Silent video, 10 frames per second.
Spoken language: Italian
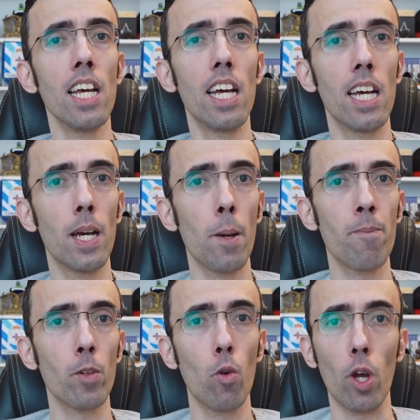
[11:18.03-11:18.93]

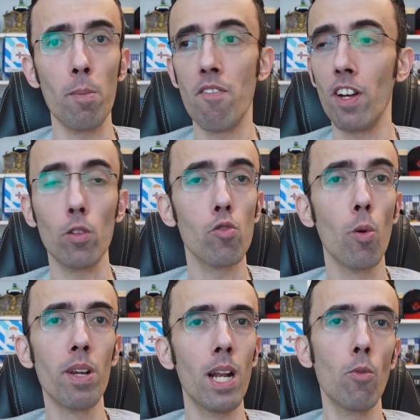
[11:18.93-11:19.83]
ehm, quello che mi ha fatto
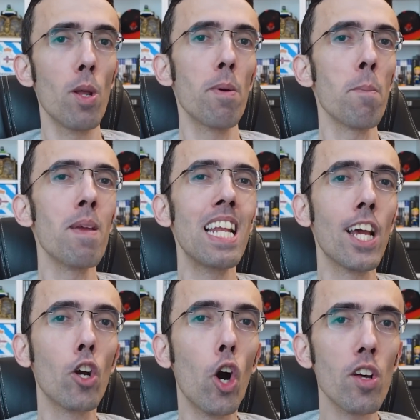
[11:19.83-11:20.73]
scoprire l'amore per
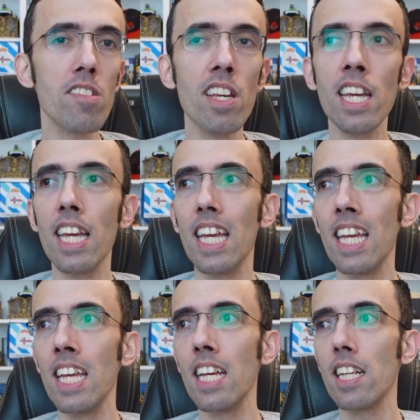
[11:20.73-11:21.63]
mille cose
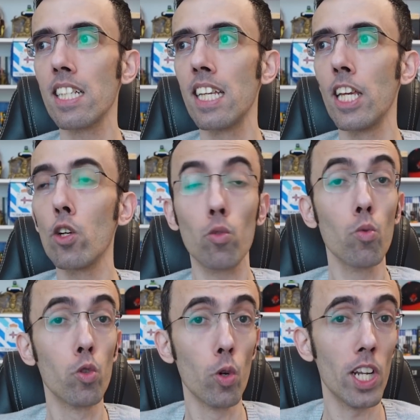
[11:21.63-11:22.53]
e che io
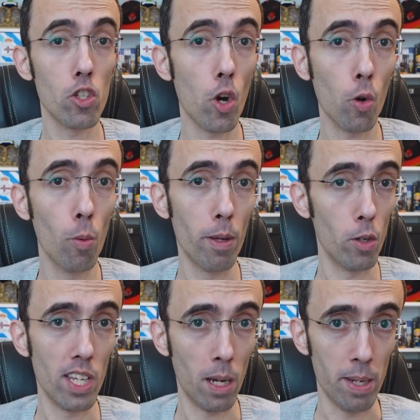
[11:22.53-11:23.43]
tuttora gioco
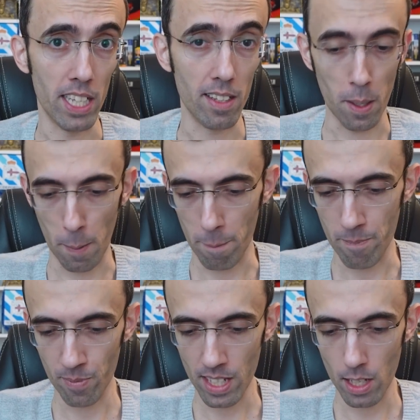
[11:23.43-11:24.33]
periodicamente.
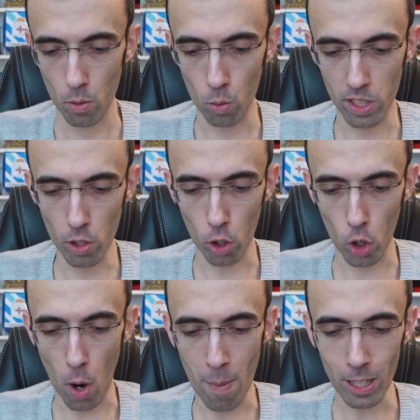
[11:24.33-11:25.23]
Un titolo
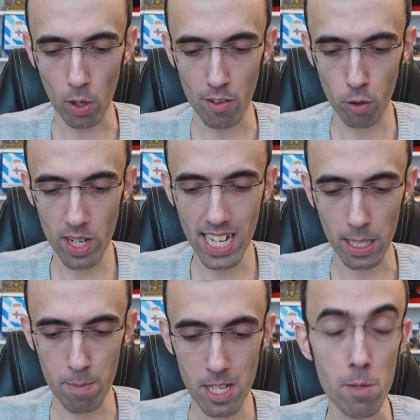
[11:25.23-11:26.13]
che ho amato alla follia e
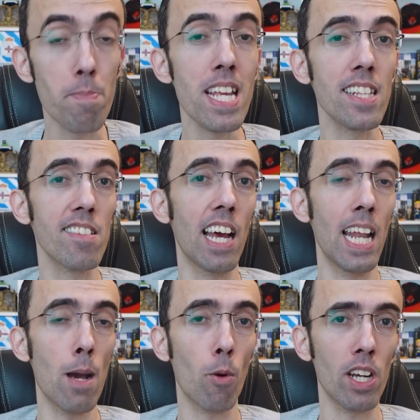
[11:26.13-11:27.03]
che mi spinse
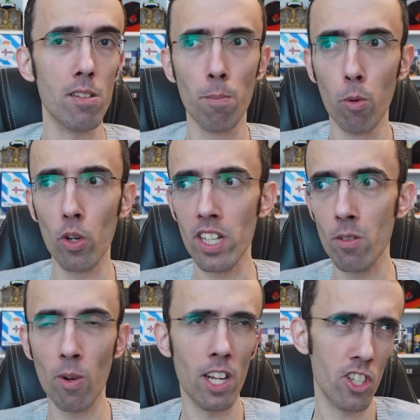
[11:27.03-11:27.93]
all'epoca, seppur
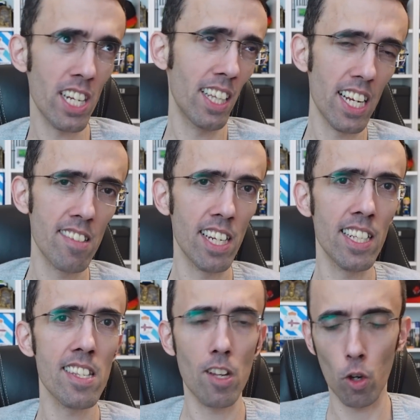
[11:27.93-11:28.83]
in una certa
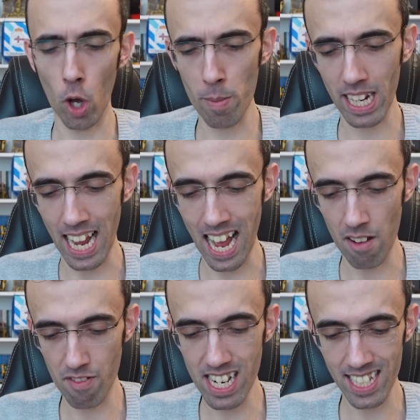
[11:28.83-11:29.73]
ristrettezza economica,
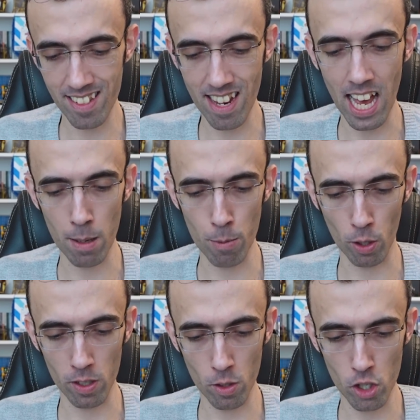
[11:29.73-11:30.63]
a finanziare
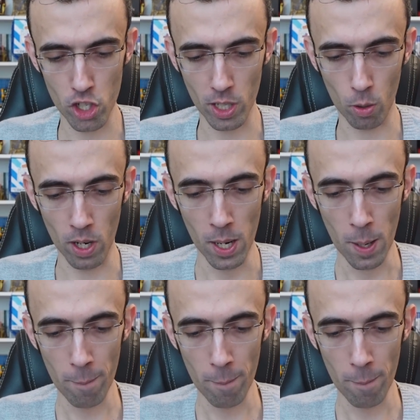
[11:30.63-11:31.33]
Broken Sword 5